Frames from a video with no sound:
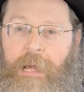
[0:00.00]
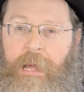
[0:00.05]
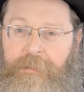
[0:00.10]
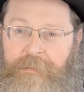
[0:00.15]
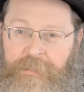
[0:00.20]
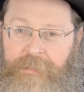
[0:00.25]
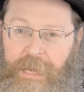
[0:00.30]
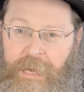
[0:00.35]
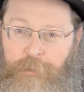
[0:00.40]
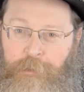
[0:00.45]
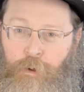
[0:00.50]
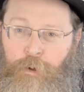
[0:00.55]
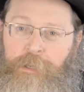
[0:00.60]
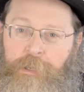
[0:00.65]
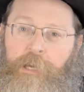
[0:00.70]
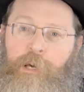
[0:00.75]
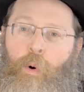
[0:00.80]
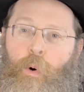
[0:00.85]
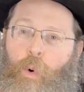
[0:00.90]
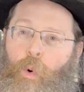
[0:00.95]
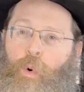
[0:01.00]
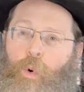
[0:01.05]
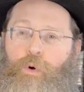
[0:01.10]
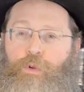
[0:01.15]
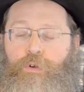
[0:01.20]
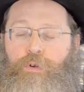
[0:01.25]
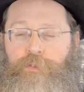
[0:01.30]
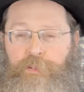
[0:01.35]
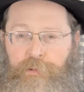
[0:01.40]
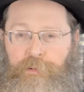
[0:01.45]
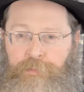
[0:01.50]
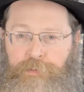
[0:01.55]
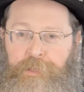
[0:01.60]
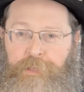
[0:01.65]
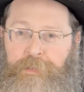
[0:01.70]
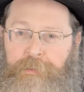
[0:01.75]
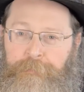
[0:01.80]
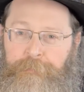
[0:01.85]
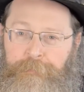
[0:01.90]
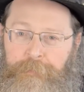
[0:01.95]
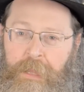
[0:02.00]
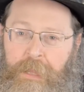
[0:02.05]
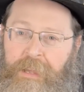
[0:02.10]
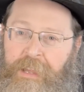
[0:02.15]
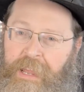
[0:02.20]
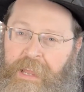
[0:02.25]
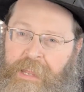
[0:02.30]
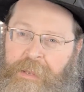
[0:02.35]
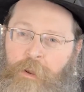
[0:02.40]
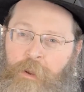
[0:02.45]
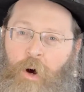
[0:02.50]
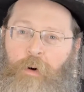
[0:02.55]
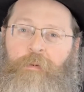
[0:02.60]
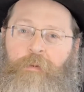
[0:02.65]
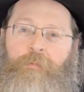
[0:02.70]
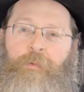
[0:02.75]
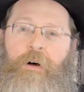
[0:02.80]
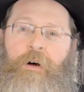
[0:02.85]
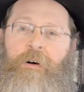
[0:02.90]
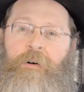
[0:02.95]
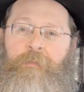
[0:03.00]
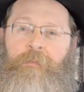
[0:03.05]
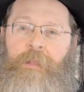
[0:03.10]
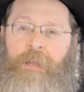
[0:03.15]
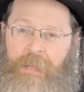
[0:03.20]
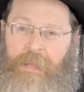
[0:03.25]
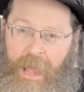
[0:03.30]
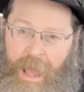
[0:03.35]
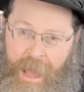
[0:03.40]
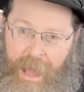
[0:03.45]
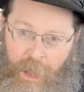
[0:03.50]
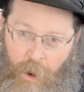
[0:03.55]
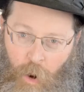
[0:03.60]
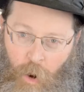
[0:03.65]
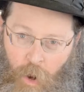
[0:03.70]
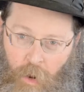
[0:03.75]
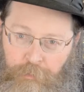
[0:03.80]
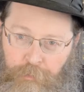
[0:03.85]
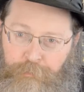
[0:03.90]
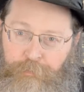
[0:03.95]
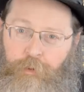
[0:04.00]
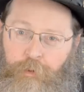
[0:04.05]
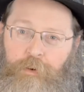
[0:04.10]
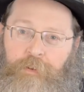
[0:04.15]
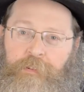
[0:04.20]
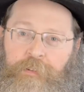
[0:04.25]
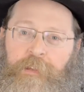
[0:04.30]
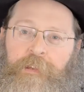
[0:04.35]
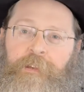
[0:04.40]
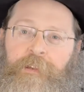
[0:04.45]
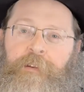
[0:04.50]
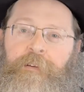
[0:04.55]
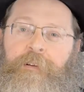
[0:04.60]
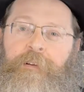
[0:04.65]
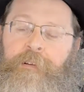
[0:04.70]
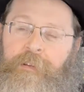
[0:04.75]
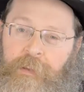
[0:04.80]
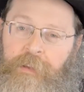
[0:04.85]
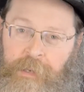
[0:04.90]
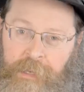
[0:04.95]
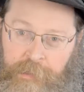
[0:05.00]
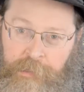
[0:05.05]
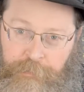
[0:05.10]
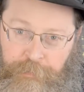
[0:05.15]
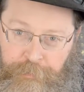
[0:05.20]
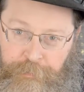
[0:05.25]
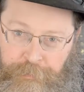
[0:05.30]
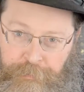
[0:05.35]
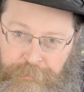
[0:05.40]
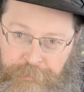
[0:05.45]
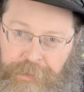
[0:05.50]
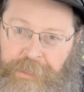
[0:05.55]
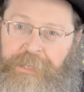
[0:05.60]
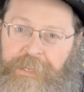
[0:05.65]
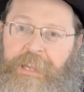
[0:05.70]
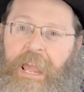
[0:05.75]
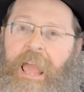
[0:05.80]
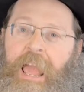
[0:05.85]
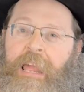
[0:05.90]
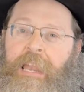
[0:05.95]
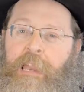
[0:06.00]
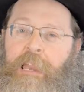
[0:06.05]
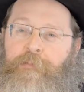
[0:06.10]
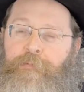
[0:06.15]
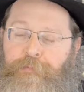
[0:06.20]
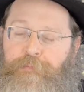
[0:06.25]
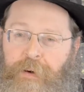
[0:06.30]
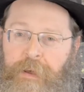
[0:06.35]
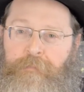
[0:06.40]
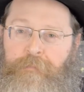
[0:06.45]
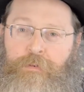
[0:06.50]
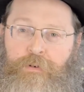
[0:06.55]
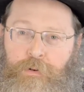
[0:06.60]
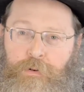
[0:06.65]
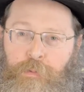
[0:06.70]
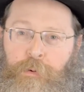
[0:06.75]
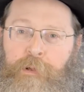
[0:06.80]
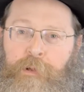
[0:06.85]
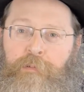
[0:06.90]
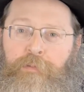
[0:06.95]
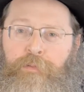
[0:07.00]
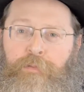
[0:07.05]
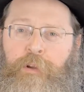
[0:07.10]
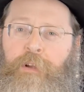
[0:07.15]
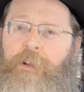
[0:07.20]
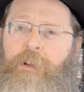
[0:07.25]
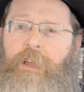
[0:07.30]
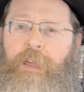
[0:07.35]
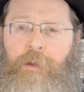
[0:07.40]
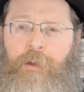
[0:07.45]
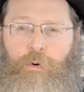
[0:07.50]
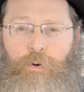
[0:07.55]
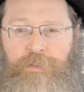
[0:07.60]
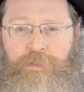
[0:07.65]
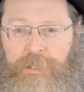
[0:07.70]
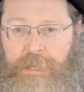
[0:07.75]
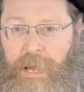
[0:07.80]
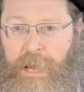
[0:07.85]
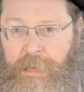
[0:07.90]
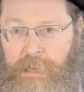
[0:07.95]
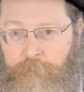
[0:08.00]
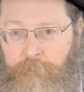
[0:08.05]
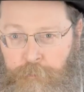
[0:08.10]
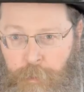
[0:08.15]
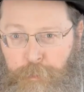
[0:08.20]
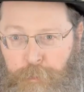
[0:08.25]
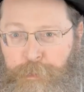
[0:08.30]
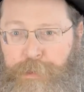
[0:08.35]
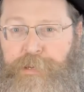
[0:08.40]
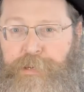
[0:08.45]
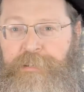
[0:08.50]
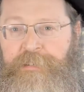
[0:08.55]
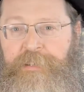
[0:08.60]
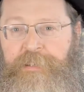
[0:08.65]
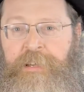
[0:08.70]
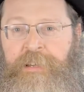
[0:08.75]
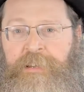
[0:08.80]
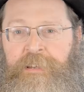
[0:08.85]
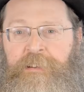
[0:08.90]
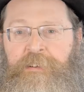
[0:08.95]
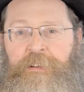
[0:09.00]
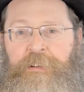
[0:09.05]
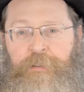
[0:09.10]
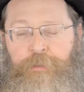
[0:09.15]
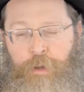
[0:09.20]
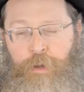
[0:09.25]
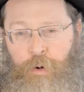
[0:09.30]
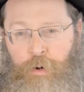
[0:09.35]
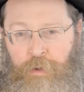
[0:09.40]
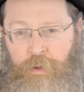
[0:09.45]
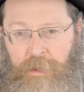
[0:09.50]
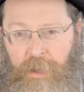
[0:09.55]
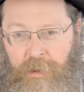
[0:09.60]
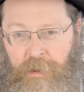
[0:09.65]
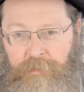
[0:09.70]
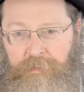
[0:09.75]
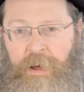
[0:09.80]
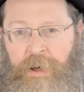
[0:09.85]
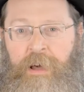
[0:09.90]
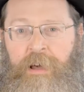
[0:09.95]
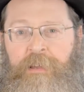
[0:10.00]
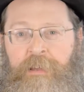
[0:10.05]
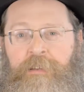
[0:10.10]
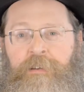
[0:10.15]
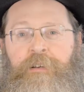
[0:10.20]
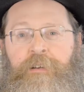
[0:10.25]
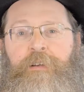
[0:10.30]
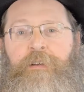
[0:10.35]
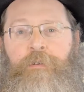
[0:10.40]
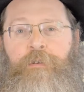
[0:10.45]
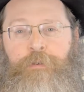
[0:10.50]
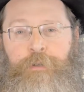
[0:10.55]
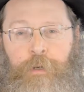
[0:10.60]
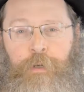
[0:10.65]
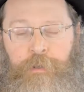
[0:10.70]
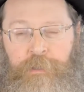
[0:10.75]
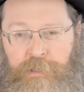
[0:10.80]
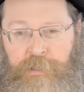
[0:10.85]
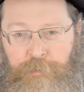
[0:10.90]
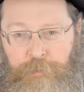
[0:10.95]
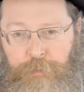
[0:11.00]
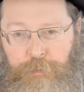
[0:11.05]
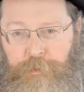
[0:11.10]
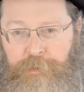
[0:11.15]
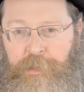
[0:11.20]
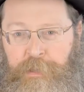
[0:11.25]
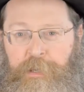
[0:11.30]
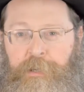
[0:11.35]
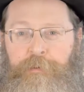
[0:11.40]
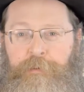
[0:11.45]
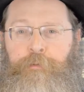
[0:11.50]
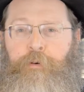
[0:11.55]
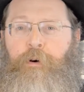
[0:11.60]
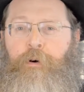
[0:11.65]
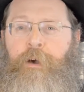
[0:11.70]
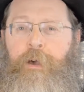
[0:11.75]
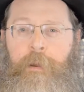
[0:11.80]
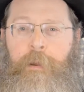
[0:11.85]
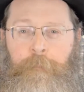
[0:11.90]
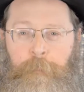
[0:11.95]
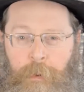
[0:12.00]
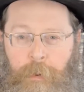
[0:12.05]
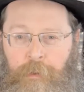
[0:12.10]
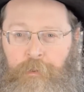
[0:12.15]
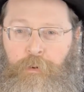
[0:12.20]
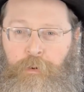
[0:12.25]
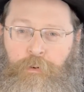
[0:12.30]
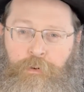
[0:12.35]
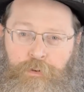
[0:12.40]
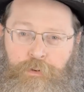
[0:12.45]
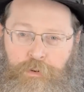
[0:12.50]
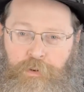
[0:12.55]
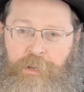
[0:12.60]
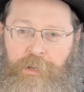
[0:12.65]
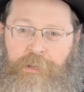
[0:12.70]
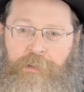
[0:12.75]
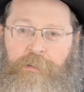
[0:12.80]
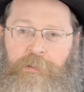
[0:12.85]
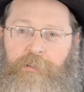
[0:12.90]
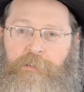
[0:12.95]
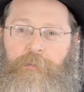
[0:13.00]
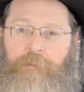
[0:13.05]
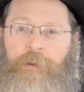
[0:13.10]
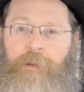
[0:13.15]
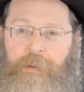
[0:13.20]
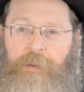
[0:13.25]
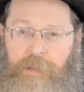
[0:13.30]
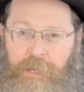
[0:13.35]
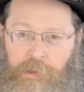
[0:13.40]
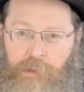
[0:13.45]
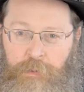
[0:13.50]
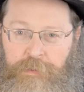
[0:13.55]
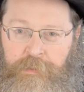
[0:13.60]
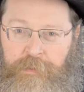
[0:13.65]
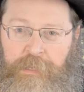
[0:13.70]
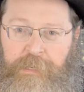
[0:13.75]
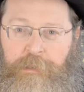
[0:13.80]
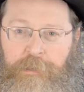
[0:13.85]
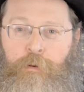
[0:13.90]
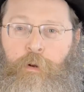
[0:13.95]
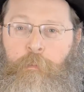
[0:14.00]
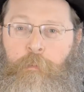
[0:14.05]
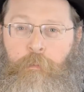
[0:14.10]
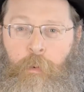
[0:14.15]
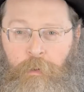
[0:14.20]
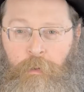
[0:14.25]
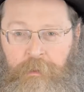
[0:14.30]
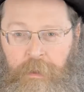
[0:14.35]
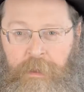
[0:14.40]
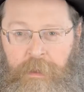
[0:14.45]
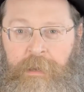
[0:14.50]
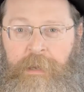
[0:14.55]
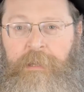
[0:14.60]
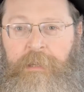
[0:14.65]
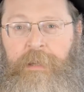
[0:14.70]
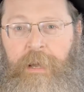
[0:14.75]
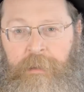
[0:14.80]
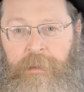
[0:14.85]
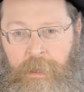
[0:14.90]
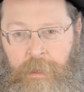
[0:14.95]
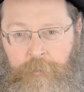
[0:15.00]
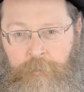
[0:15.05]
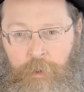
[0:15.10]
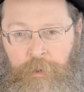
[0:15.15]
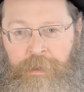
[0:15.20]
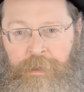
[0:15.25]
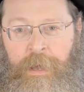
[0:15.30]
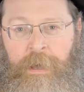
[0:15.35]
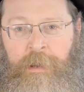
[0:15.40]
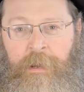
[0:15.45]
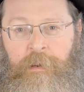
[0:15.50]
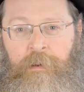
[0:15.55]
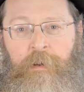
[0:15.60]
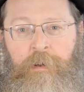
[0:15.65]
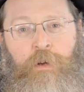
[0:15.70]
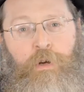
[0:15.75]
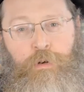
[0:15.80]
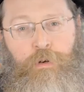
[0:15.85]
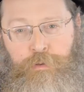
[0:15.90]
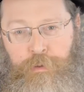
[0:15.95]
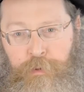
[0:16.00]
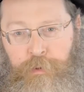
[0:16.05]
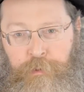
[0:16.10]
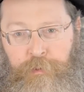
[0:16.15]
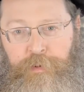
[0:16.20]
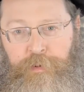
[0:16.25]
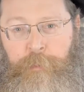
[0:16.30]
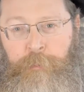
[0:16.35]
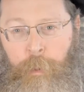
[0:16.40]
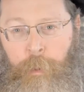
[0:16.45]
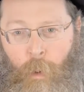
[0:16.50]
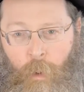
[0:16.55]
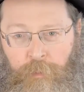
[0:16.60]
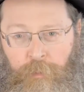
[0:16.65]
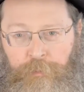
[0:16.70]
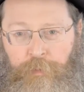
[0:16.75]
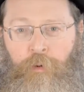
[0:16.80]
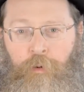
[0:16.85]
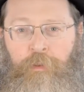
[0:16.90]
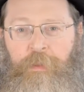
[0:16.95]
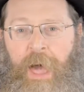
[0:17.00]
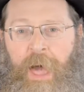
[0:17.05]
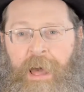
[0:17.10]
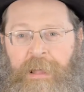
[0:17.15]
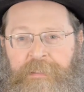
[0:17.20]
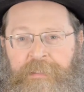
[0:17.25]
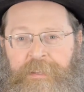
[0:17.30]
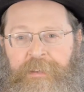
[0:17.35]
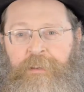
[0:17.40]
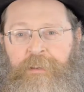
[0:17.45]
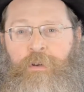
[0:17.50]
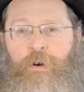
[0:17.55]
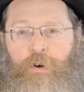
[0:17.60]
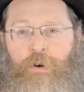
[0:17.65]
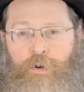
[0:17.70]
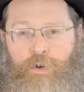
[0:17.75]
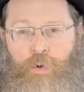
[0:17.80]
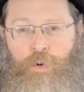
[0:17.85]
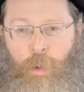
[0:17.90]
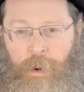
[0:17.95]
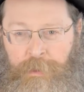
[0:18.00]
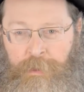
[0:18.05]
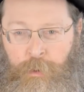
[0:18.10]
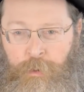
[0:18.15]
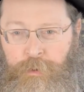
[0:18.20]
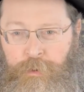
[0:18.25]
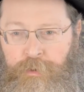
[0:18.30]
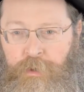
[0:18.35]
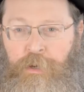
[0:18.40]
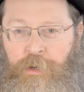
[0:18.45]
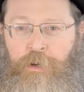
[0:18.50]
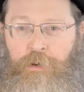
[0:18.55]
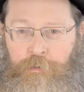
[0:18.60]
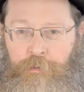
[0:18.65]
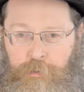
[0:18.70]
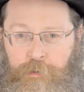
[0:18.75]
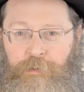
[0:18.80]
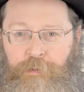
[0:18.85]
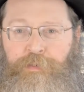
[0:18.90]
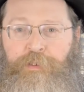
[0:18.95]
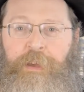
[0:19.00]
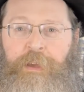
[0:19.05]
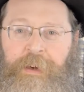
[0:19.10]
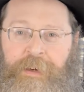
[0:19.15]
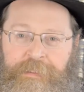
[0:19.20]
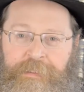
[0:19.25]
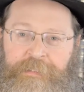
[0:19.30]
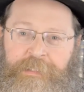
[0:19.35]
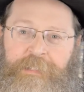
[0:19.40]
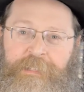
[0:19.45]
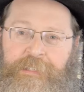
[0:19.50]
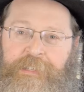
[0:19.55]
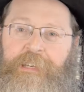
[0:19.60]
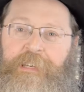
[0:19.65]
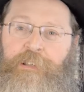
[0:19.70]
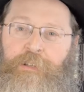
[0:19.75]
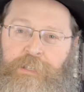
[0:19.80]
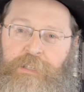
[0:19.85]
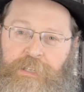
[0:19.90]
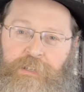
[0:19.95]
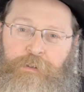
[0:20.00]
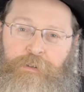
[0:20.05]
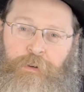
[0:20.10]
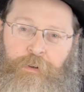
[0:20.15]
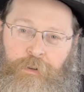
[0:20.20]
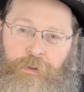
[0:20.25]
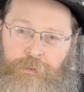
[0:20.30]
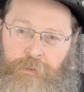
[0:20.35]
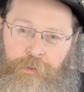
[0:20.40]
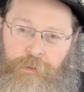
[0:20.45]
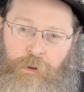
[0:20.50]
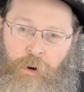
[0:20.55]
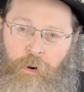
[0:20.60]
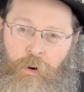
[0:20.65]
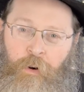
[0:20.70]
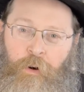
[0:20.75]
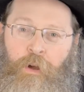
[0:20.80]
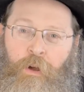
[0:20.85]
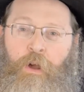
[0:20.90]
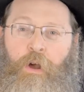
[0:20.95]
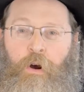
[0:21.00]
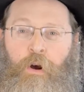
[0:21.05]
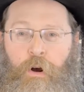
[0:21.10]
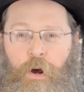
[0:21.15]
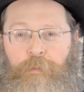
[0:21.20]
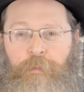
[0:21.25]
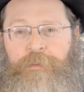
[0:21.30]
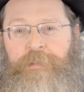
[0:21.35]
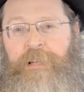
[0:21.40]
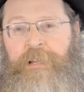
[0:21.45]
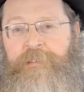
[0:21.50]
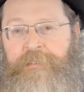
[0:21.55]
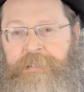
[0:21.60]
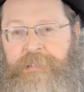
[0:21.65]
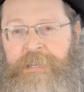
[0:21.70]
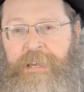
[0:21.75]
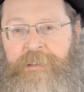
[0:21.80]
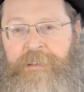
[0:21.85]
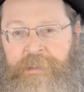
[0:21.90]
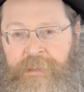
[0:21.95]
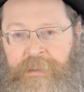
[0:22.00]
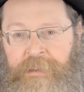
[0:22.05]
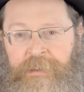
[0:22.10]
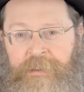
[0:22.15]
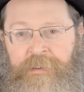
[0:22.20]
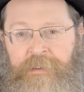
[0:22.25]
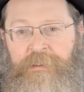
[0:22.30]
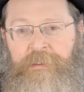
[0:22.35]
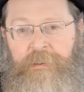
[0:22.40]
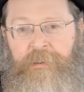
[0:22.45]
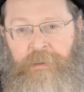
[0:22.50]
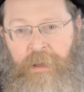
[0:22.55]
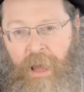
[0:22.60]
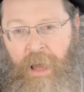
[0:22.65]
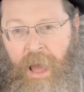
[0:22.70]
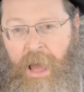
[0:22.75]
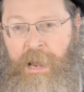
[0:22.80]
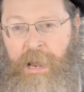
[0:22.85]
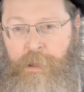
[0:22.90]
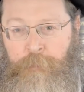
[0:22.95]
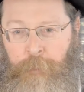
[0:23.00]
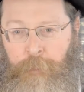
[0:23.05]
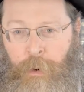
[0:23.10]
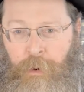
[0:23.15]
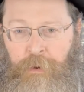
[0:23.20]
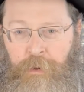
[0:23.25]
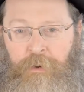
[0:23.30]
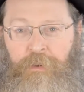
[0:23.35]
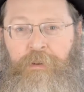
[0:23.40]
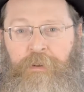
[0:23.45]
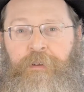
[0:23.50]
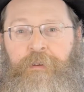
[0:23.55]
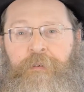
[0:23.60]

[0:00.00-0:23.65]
s'est adonné au cours de sa vie énormément à renforcer les filles et les femmes juives et aussi à les mobiliser dans le travail de diffuser, de répandre le judaïsme et aussi de montrer et d'être un modèle d'une vie profonde, intérieure, joyeuse, d'une vie chassidique digne de ce nom, comme celle-ci était à l'époque.